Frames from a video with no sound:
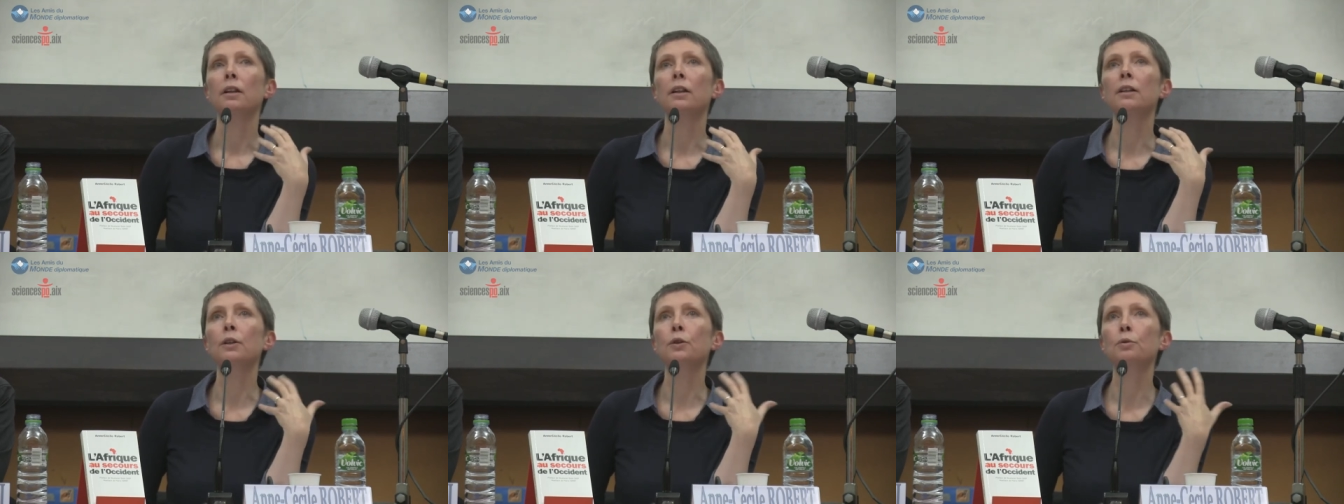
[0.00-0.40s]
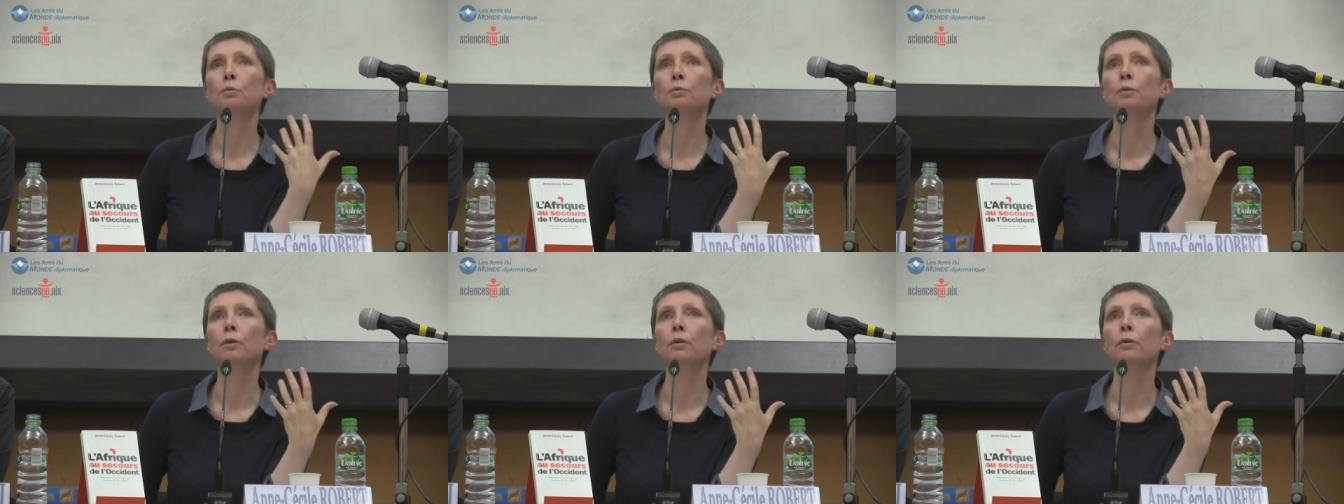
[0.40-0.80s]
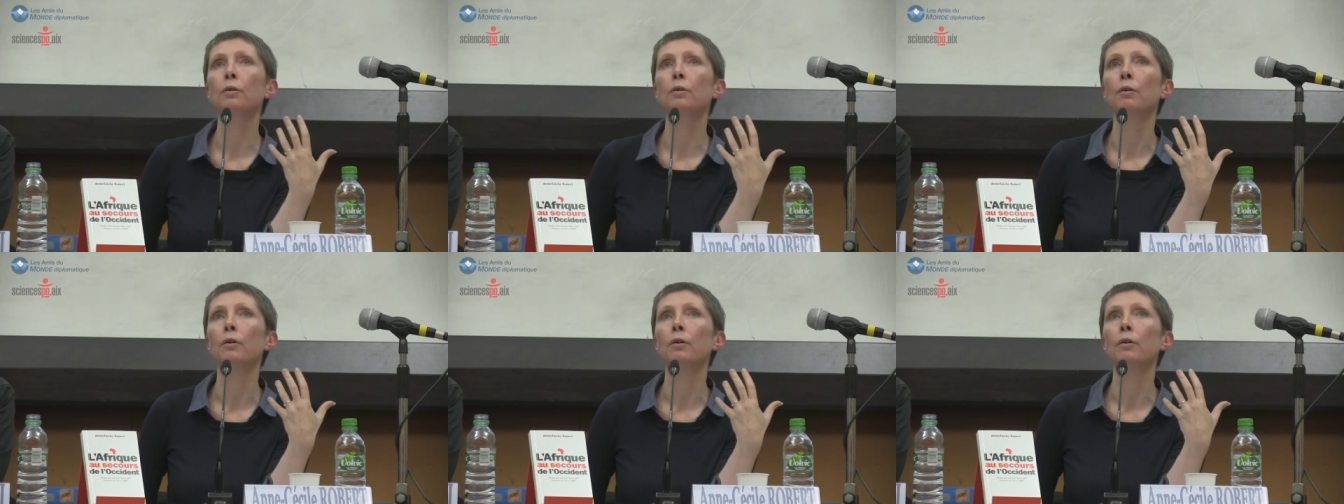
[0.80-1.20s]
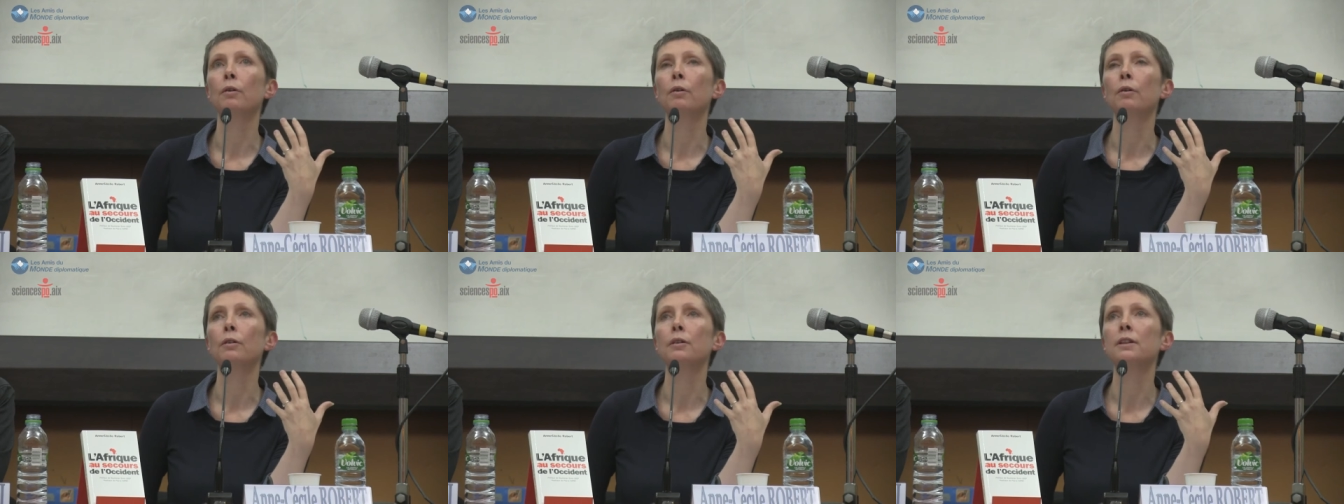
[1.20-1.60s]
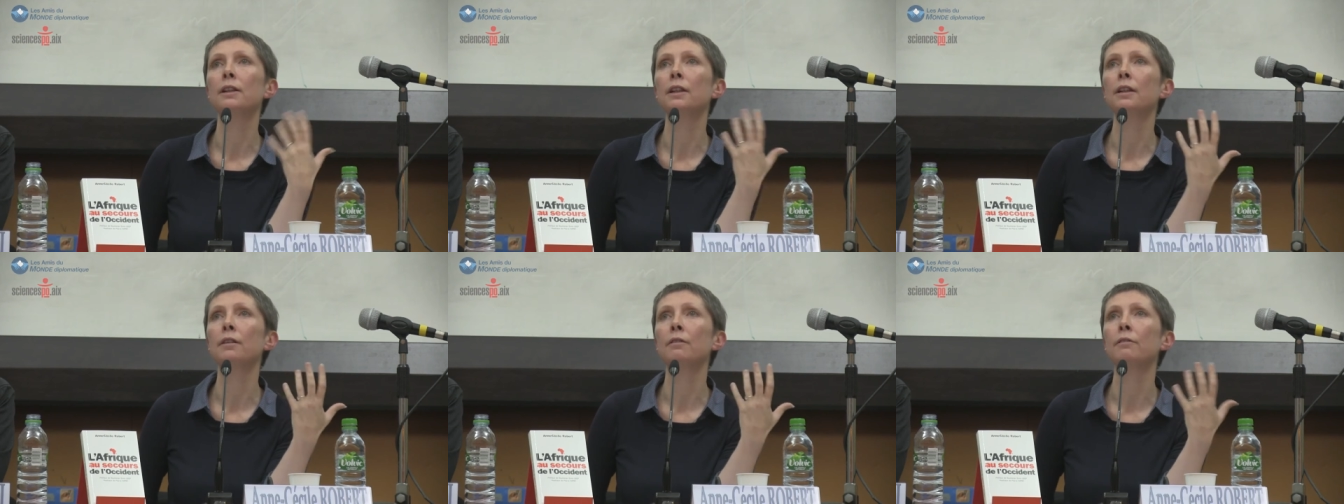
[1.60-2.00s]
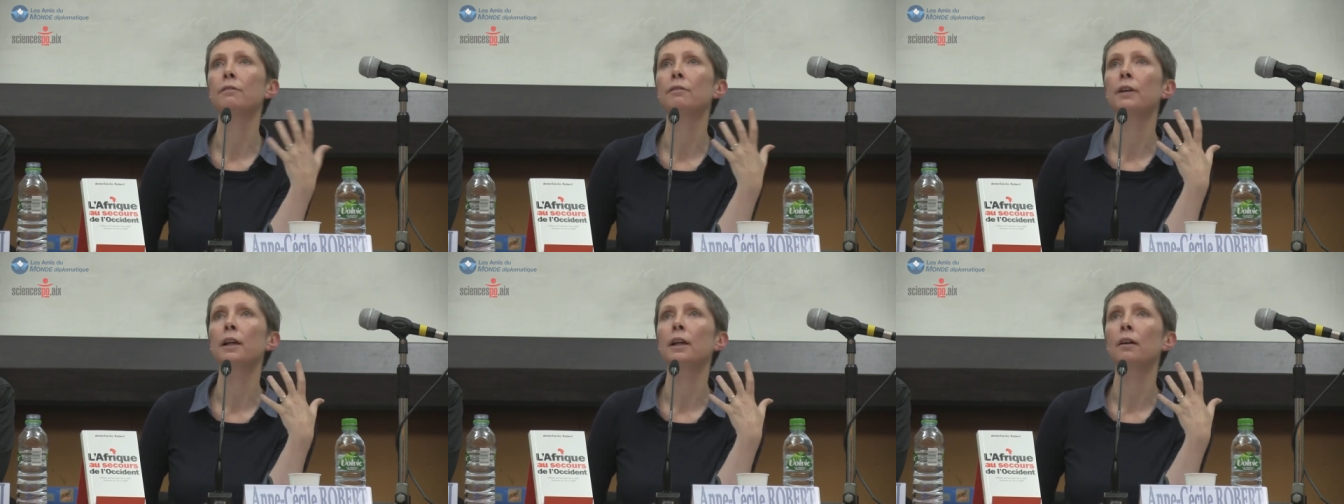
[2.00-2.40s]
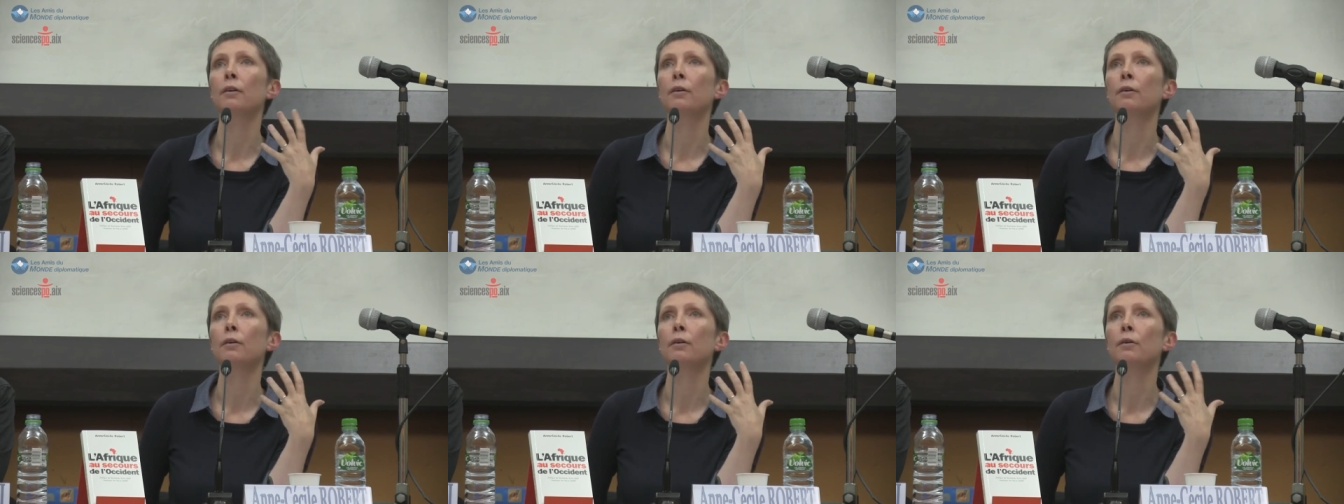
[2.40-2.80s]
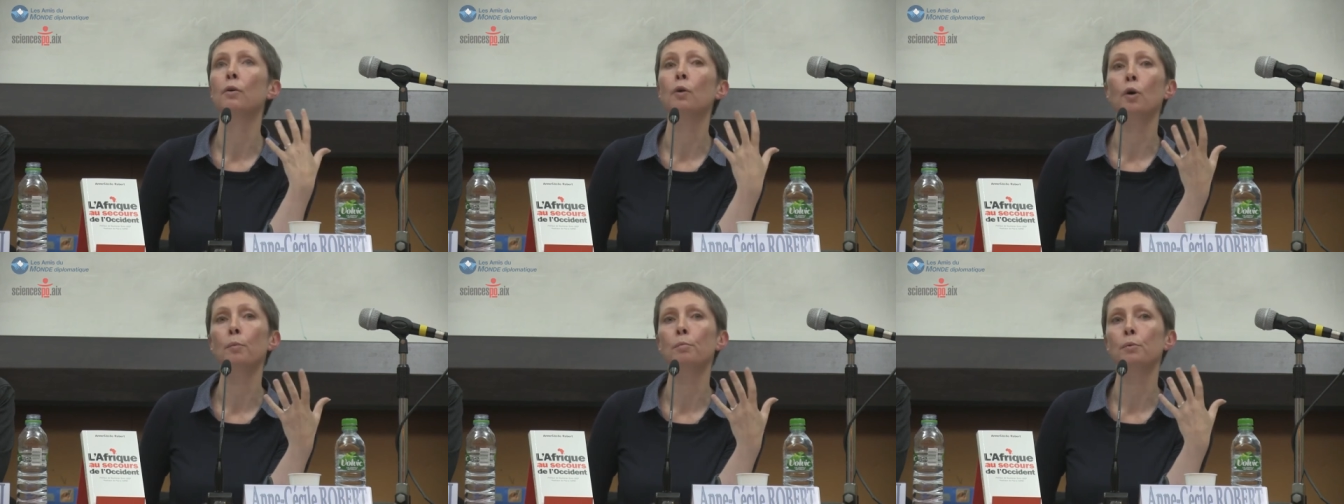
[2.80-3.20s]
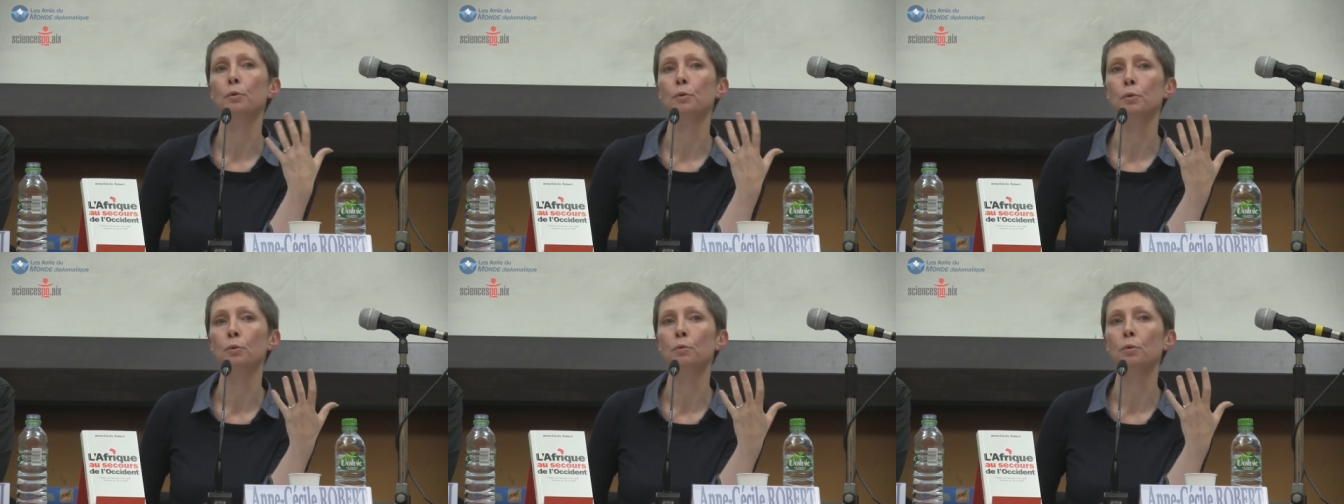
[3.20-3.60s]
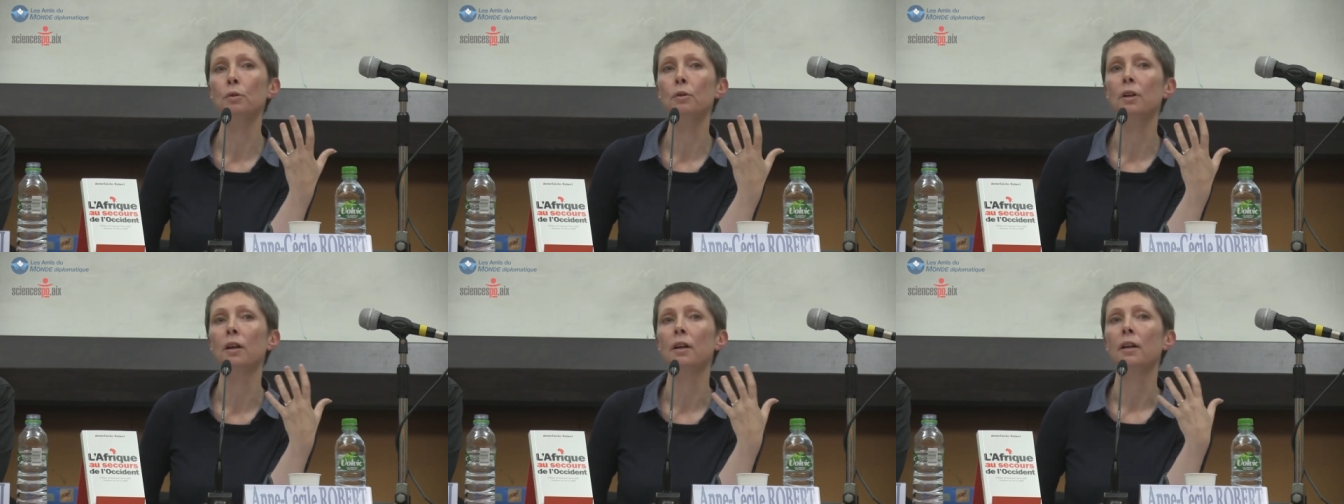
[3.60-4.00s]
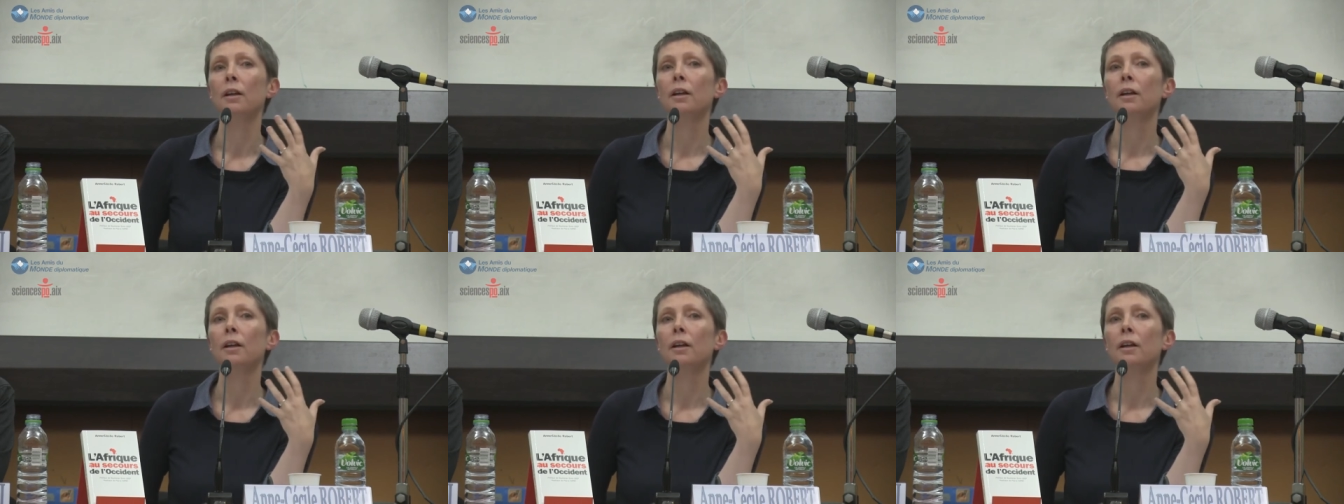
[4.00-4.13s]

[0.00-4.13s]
C'est-à-dire souvent, euh, c'est vers euh, l'Europe qu'on se tourne,